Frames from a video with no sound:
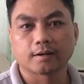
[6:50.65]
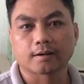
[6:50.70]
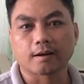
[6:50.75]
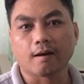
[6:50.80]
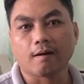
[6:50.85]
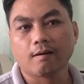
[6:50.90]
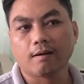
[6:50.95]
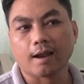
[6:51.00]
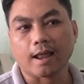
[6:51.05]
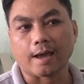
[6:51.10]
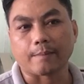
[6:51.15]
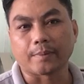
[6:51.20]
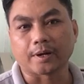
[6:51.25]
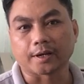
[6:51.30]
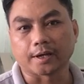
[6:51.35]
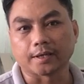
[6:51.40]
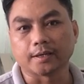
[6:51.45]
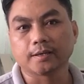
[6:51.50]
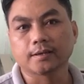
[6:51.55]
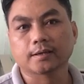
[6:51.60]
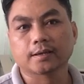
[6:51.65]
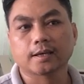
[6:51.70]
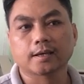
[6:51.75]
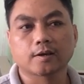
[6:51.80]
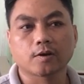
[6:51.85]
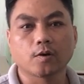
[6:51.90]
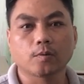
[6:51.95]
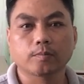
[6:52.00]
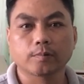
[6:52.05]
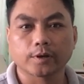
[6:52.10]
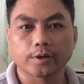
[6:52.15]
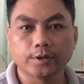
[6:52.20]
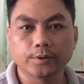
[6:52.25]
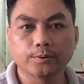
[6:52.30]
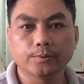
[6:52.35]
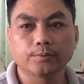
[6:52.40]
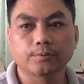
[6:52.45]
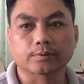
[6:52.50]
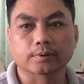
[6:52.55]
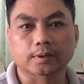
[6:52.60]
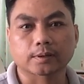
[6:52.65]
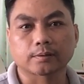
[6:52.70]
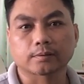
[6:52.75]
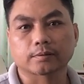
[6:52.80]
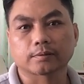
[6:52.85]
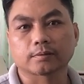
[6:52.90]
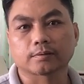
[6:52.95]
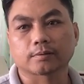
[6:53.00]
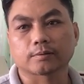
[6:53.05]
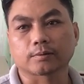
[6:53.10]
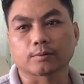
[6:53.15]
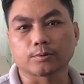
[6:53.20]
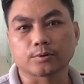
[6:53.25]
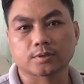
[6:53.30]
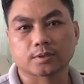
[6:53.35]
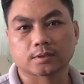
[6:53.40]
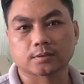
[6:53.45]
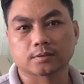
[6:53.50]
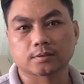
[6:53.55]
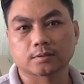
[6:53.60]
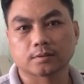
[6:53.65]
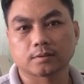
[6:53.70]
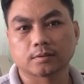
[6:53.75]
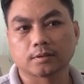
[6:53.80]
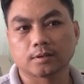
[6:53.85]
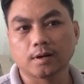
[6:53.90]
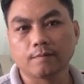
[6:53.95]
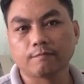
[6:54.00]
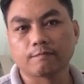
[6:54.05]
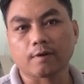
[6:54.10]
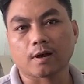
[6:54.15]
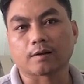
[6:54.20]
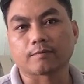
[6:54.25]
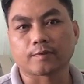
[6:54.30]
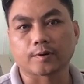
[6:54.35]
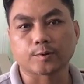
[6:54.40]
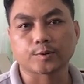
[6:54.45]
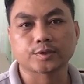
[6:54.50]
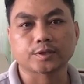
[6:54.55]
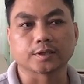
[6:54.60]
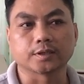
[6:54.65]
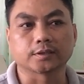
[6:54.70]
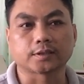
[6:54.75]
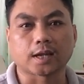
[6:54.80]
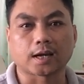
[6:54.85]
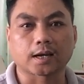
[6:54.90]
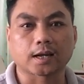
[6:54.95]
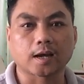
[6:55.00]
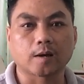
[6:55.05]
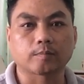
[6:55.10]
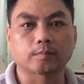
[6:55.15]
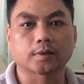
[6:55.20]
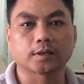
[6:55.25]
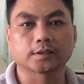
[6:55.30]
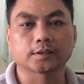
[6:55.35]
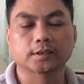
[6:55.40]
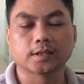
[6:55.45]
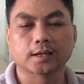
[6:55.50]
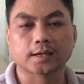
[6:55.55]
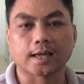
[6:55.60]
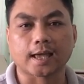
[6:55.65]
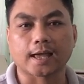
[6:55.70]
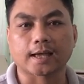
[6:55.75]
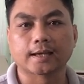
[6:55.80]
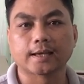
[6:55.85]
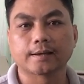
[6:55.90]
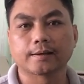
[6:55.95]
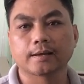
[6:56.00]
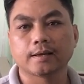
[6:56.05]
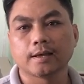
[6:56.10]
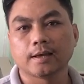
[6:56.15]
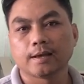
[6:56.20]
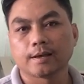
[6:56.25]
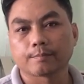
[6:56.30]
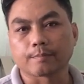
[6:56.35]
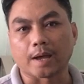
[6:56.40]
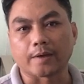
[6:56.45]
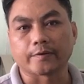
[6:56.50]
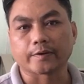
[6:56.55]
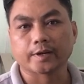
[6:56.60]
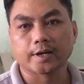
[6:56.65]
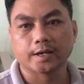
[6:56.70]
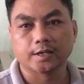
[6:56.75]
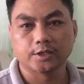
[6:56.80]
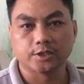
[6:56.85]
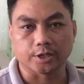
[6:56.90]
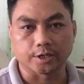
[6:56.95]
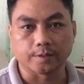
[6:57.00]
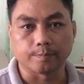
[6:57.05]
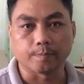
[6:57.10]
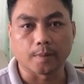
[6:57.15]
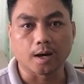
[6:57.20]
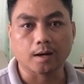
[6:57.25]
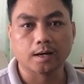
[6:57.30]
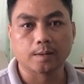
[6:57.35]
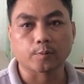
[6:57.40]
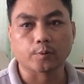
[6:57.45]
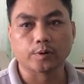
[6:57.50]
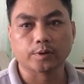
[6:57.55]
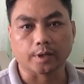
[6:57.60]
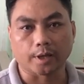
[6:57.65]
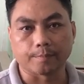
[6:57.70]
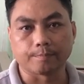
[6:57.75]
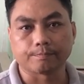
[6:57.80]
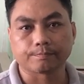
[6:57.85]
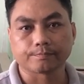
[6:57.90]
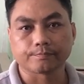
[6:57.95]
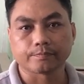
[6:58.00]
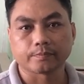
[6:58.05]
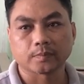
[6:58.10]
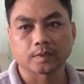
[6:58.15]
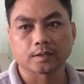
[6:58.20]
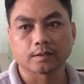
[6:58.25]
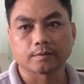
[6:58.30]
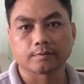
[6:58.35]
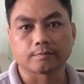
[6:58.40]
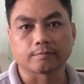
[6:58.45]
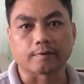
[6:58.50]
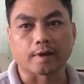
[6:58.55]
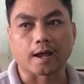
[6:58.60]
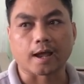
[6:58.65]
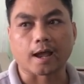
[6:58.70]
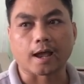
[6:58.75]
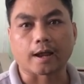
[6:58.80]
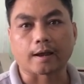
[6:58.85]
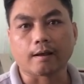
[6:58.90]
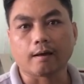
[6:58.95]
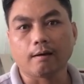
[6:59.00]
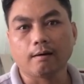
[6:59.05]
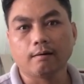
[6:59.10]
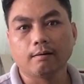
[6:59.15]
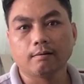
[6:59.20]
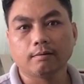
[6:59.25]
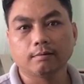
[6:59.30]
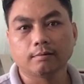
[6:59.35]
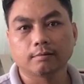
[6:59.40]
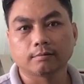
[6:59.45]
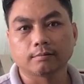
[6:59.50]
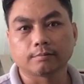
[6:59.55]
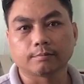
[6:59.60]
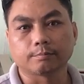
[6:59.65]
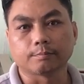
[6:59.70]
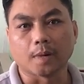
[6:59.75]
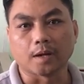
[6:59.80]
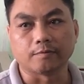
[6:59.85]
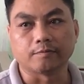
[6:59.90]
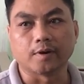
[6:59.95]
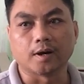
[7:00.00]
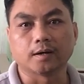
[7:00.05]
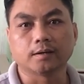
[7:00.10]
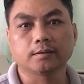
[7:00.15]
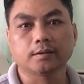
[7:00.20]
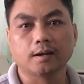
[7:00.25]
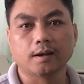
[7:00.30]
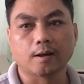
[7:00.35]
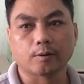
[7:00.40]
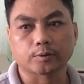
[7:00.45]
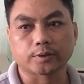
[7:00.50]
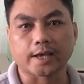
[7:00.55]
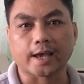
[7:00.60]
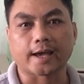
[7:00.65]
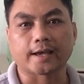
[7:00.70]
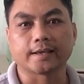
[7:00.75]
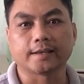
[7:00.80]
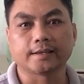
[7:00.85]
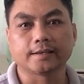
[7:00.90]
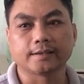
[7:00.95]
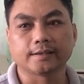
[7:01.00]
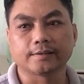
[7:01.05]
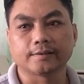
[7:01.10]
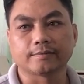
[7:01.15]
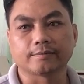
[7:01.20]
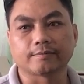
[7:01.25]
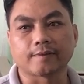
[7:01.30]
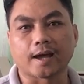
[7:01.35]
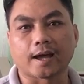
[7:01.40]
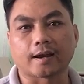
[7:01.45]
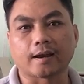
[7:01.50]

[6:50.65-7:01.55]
Đó là mình nghĩ cái cốt yếu của góp phần của sự thành công để tất cả các bạn và các anh chị mở ra một cái tiệm và nó bền vững, nó lâu dài và